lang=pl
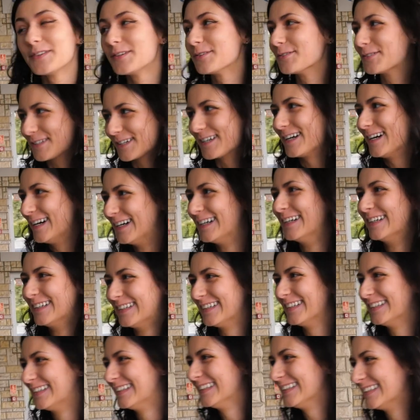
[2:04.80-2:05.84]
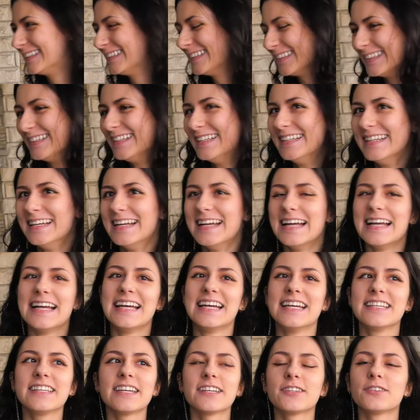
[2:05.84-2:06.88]
Jutro.
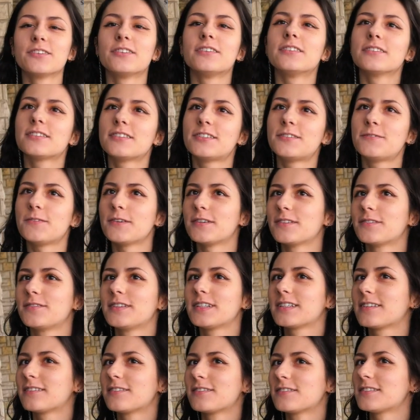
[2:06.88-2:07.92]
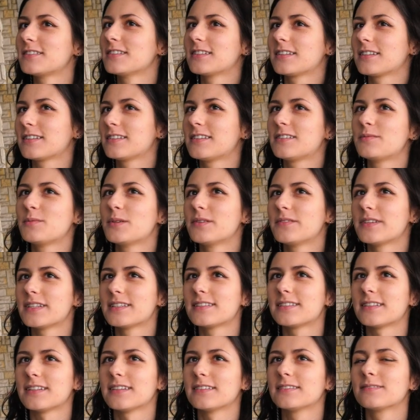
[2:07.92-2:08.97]
Nie no, od świąt wielkanocnych, tak gdzieś mniej
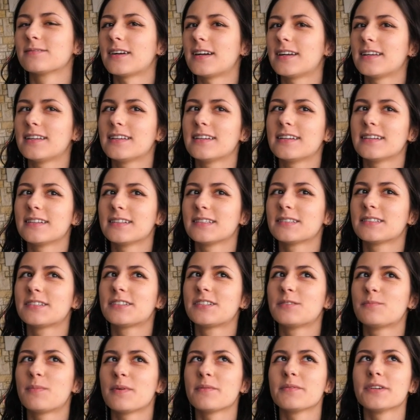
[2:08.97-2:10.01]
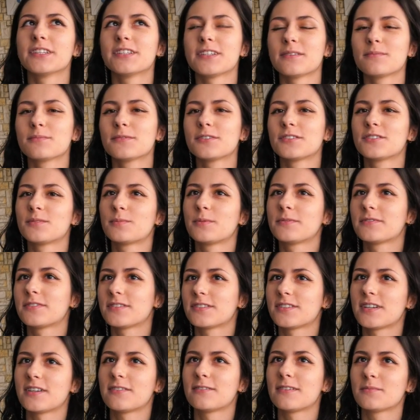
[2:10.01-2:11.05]
więcej. Ale czy pamiętam to, co
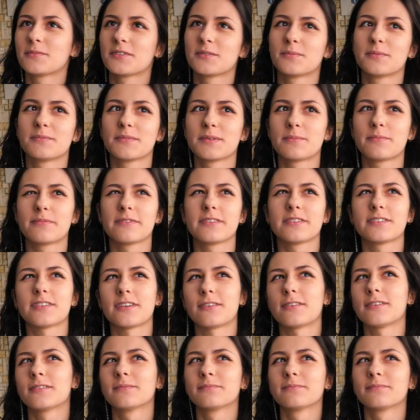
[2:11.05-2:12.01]
powtarzałam, to bym nie powiedziała.